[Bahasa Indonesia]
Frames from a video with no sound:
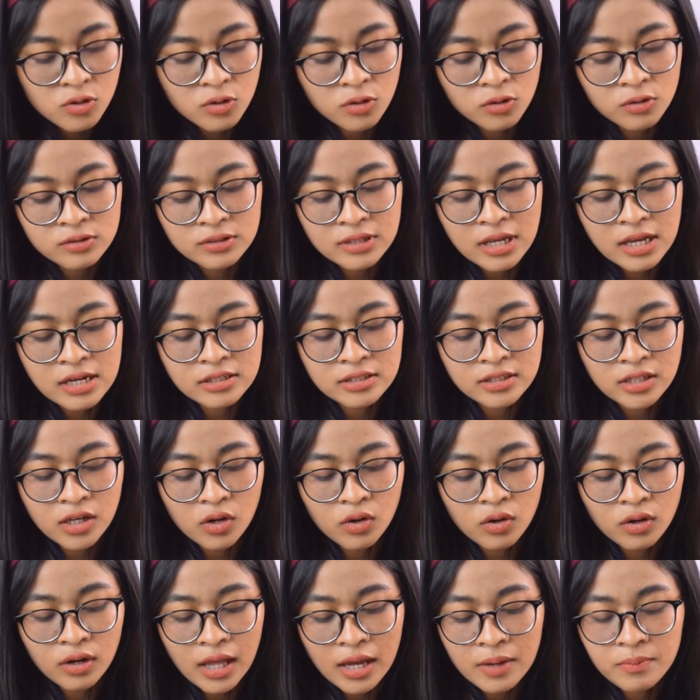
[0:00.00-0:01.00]
lulusan
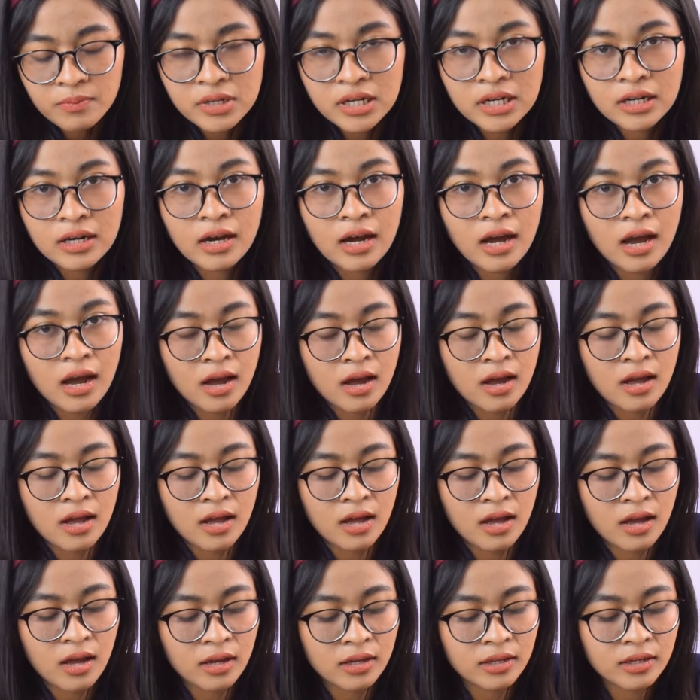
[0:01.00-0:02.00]
sekolah menengah.
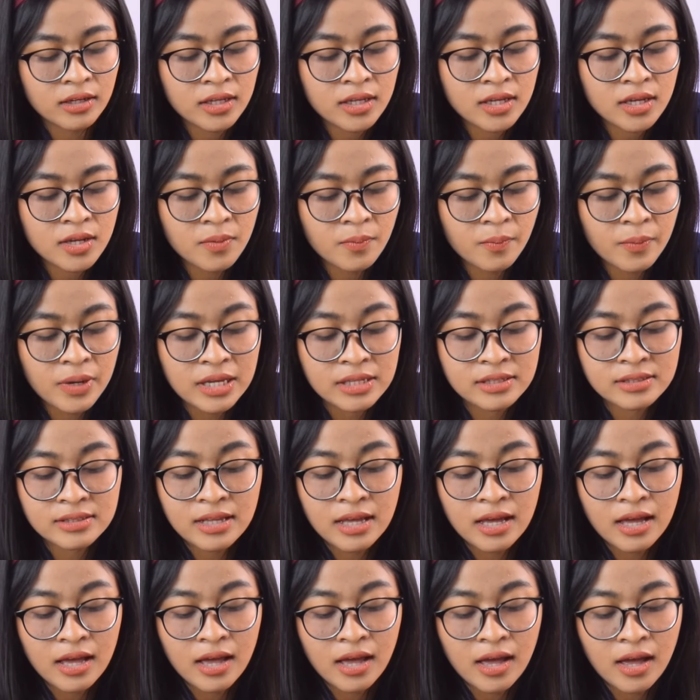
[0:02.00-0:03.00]
Ini
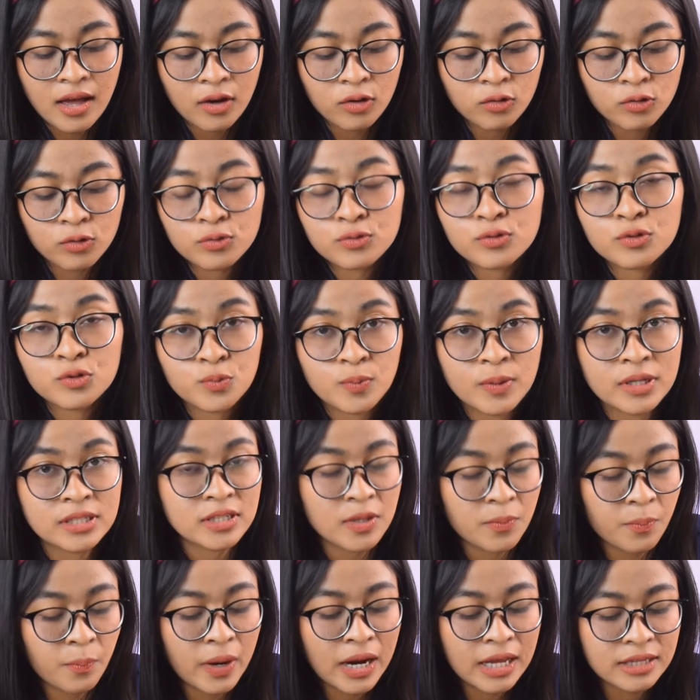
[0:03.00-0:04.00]
bahasa khusus
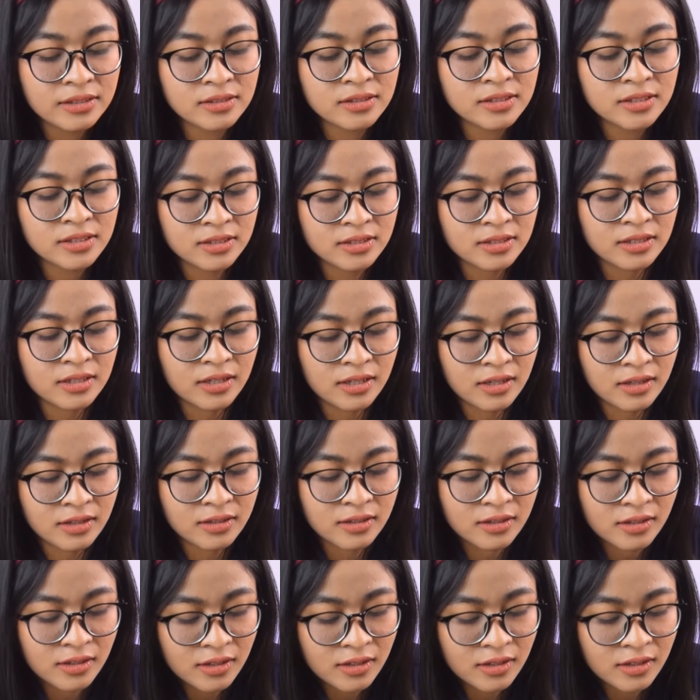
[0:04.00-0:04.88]
bahasa Prancis ya.